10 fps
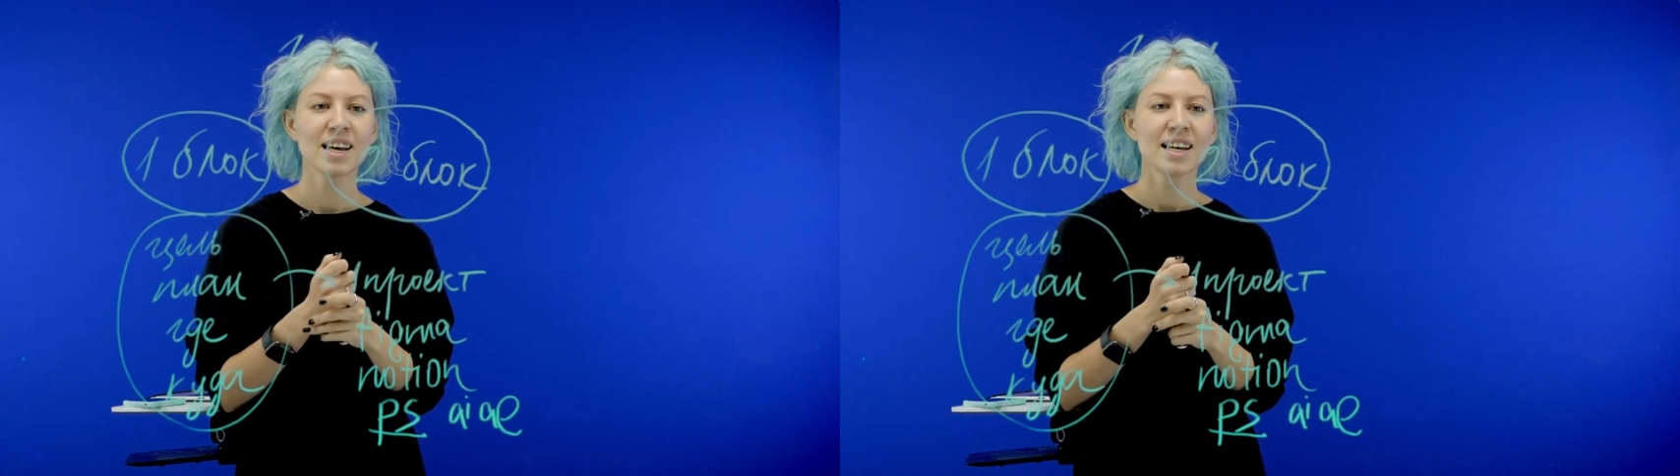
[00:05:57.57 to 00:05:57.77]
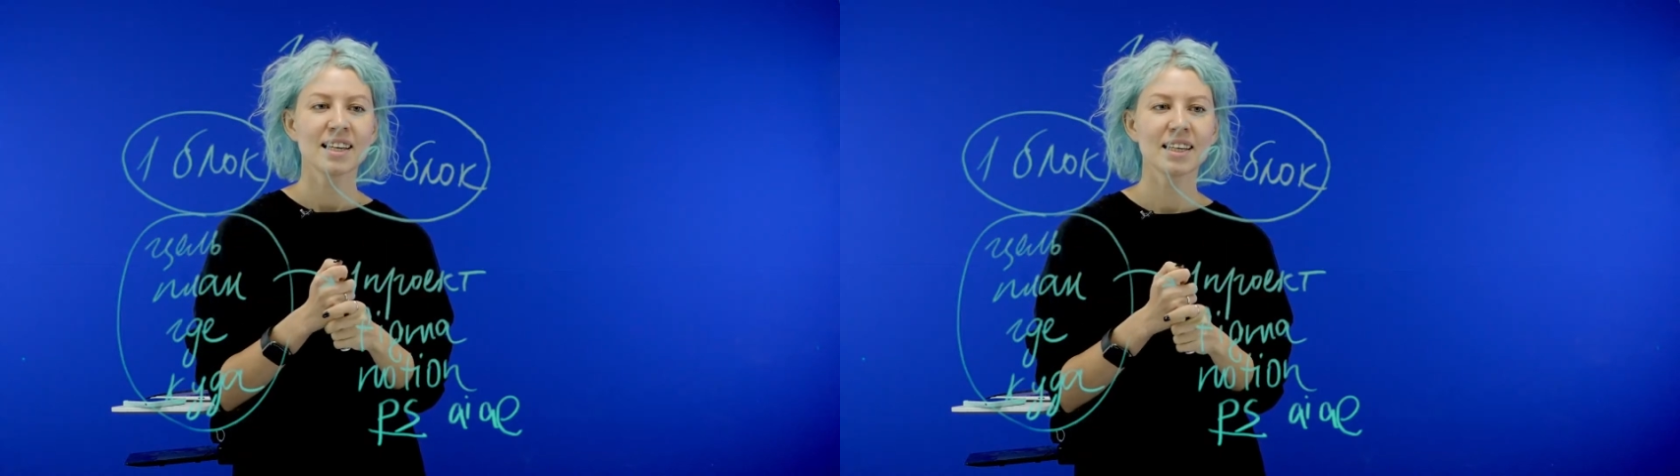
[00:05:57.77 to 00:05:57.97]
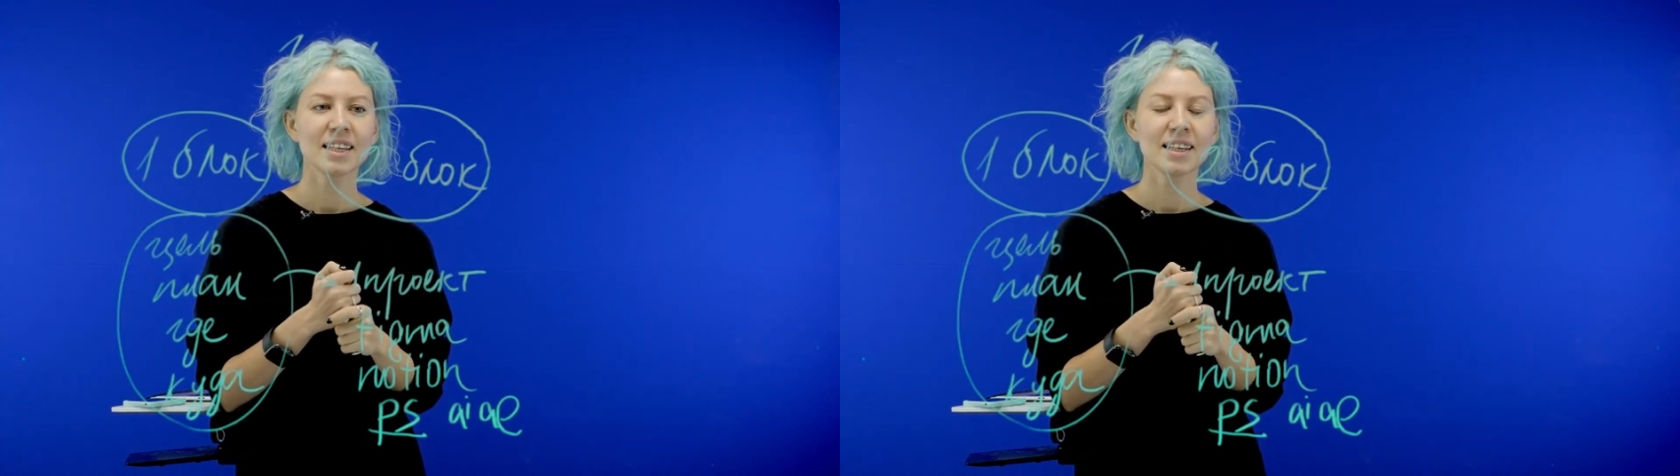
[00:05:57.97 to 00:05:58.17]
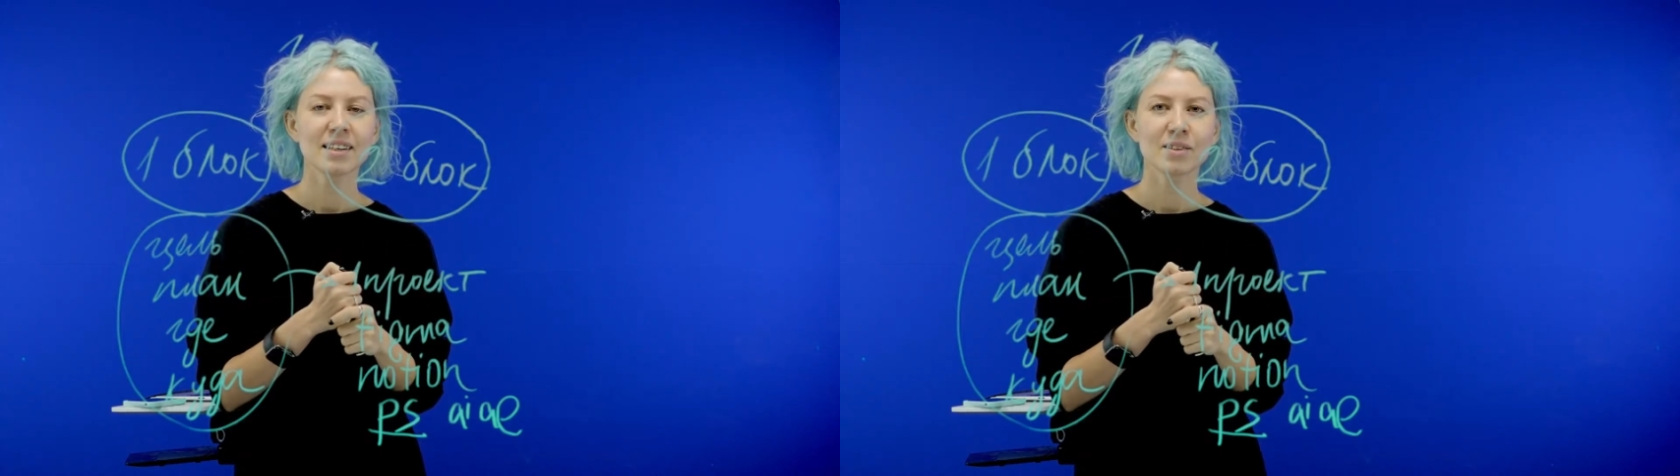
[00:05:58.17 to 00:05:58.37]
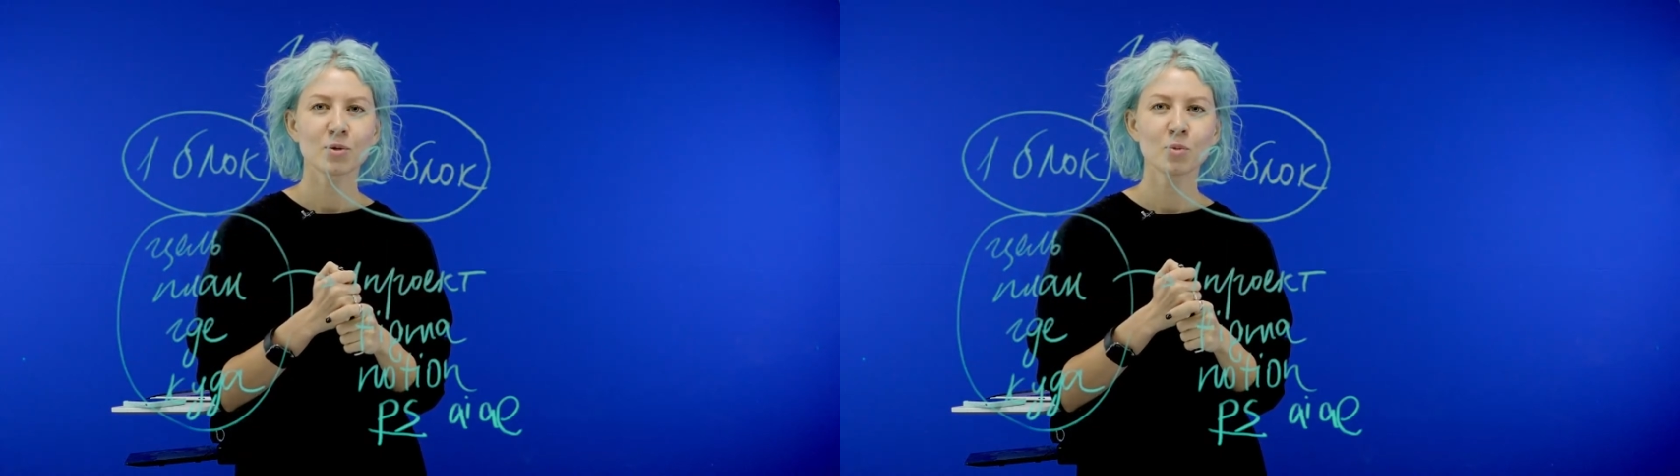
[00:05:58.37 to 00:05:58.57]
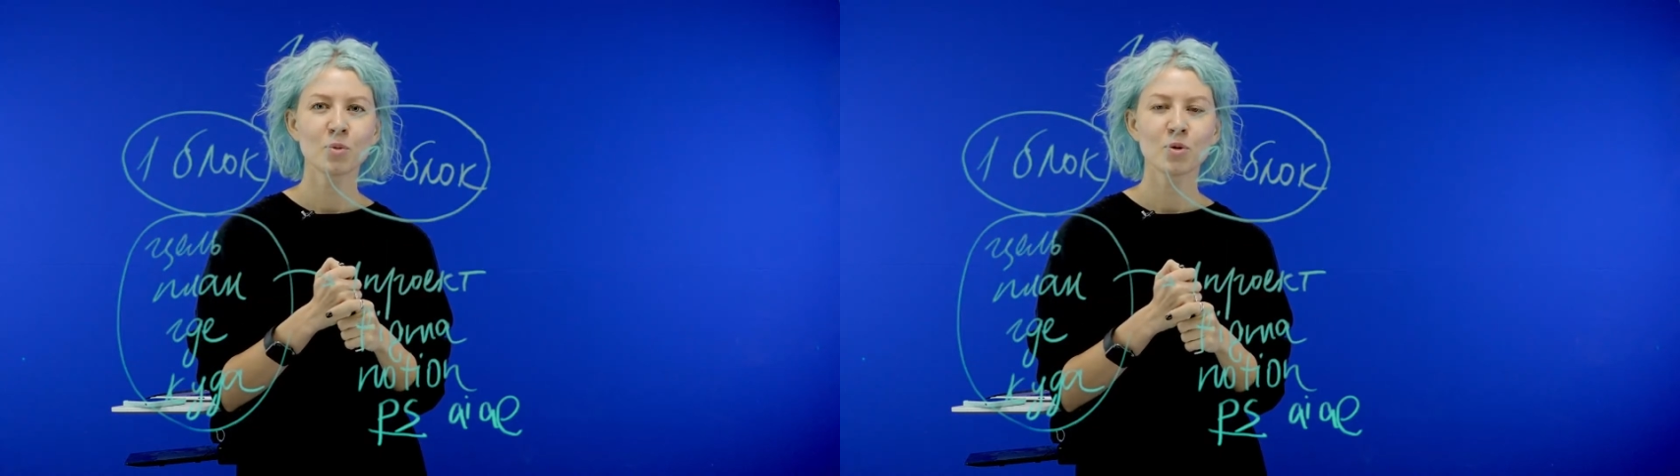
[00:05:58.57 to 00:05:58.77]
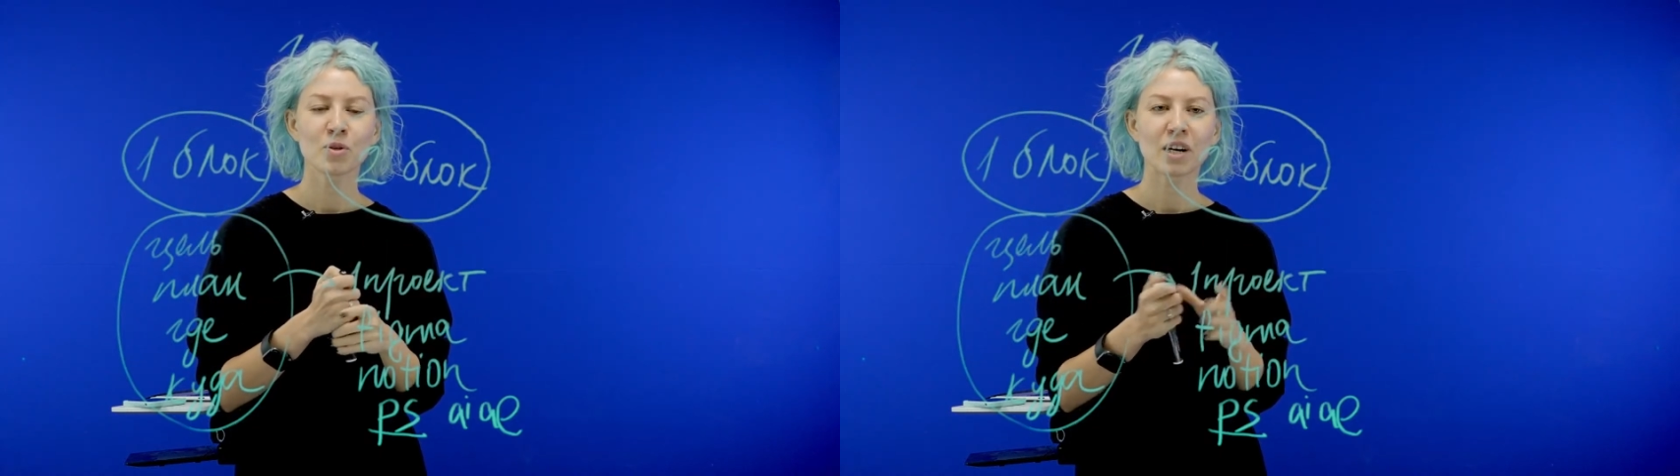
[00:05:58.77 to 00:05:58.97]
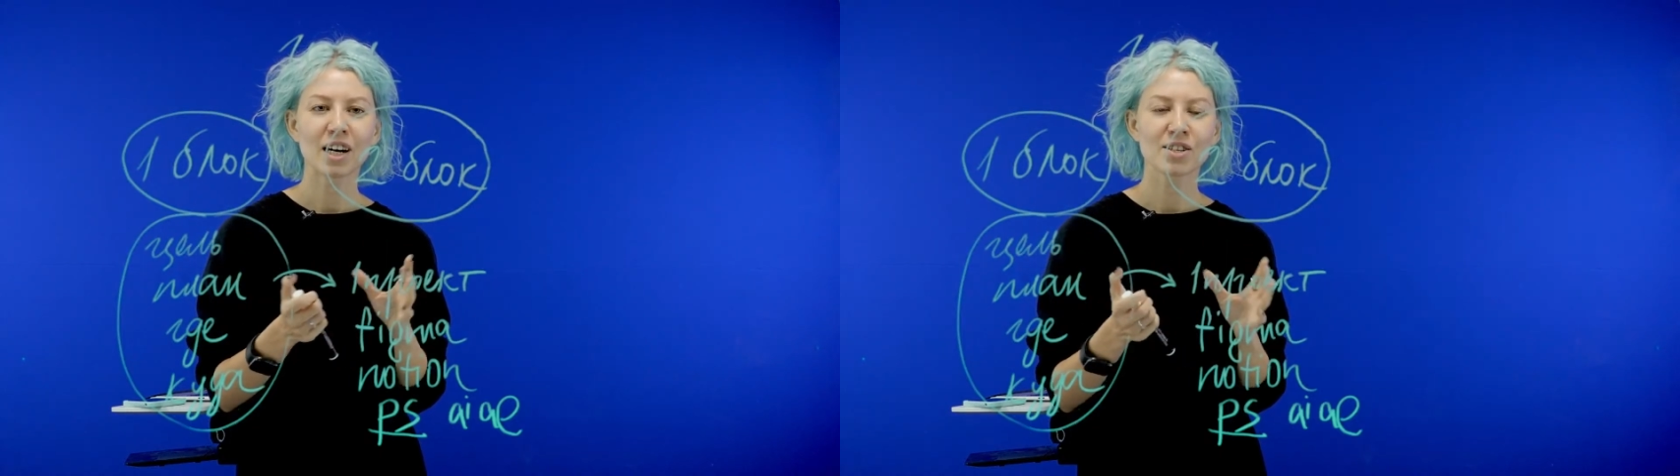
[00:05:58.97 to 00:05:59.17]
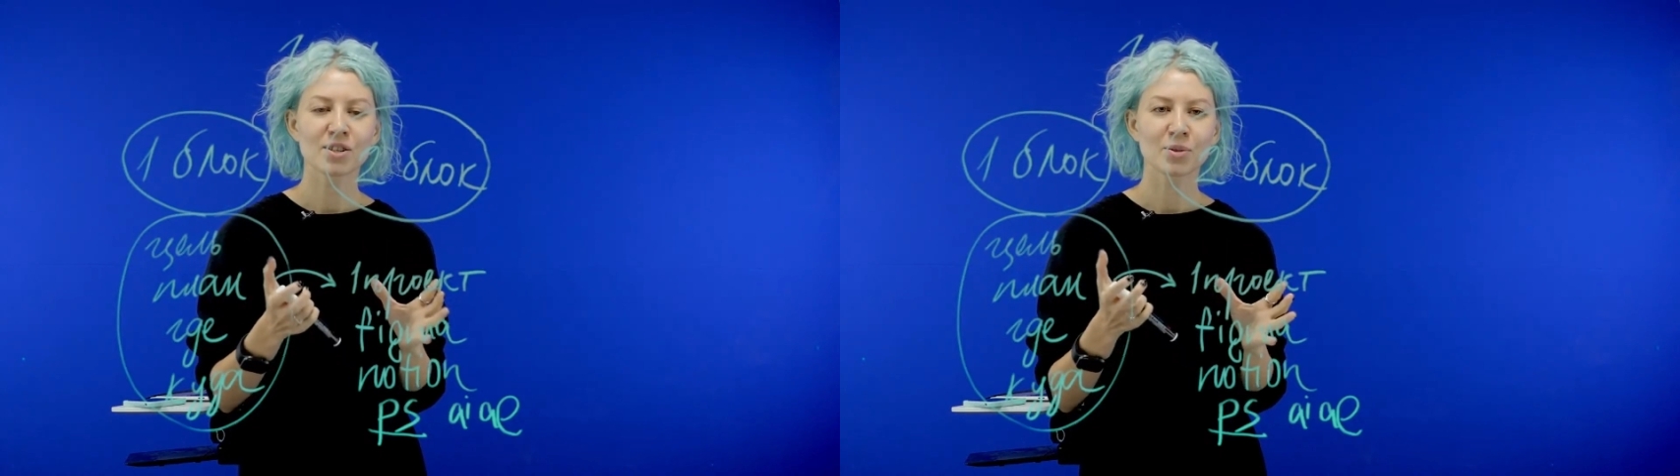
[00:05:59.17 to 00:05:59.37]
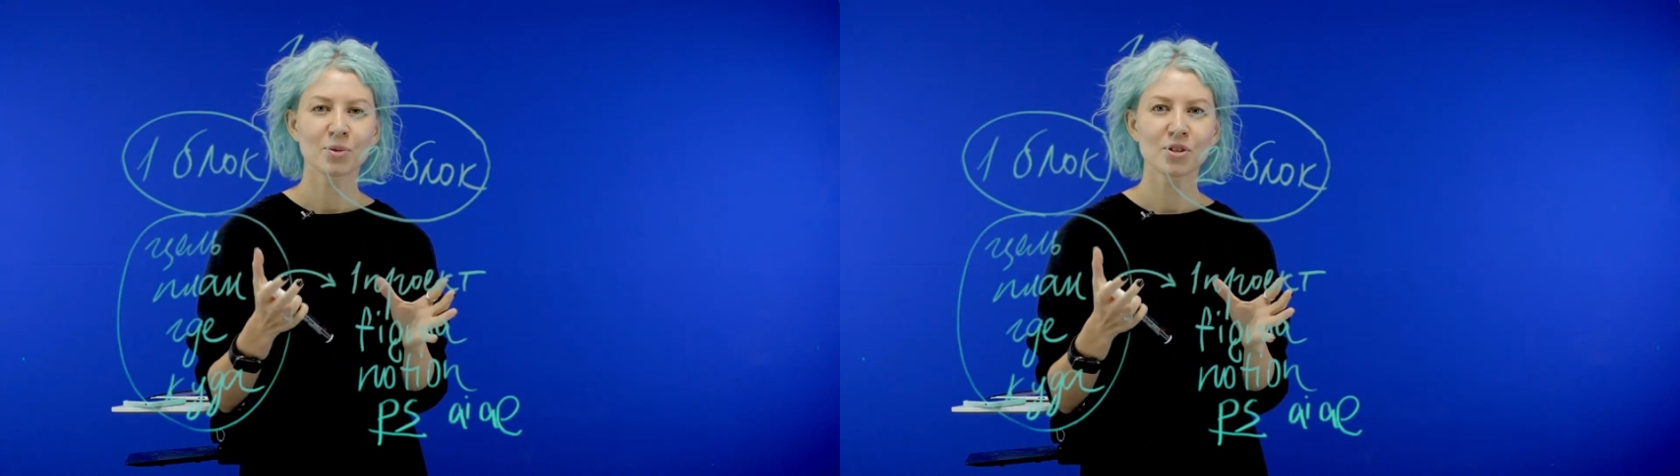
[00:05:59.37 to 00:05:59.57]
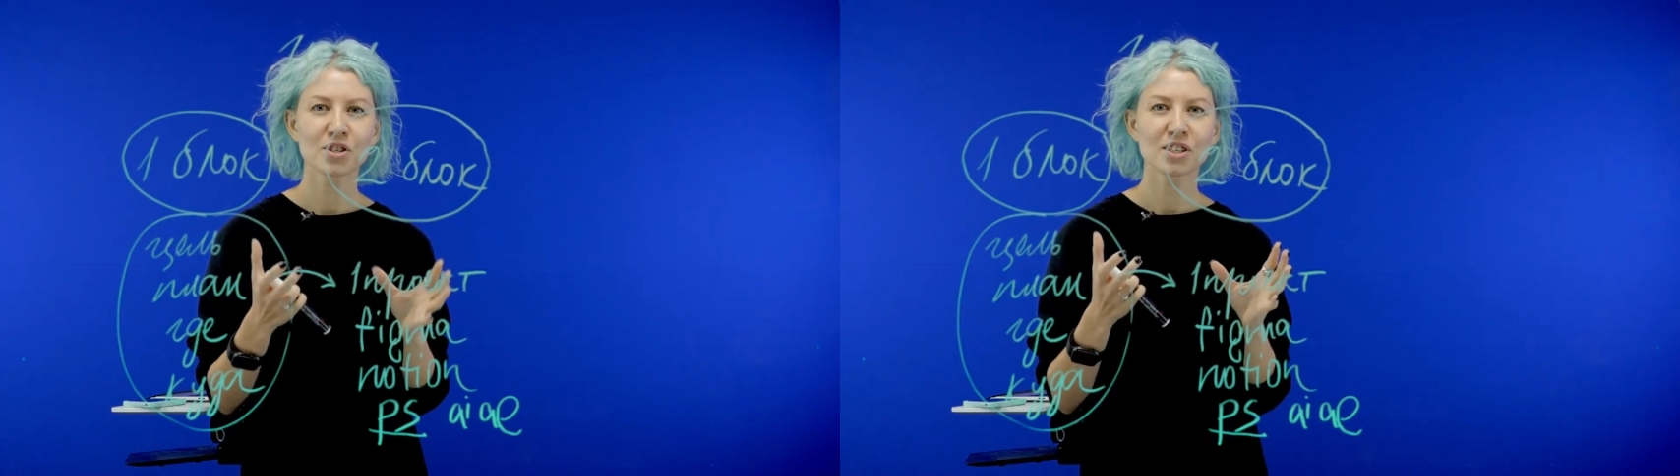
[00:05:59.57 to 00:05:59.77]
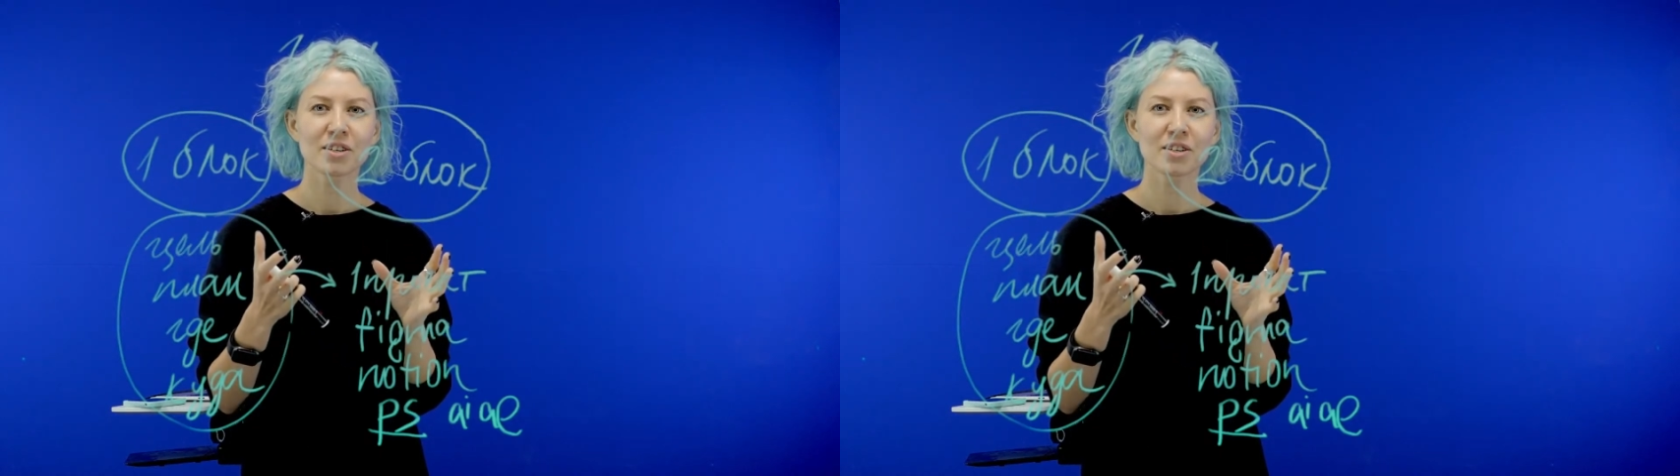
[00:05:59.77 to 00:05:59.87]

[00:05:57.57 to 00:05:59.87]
и думаю, как же лучше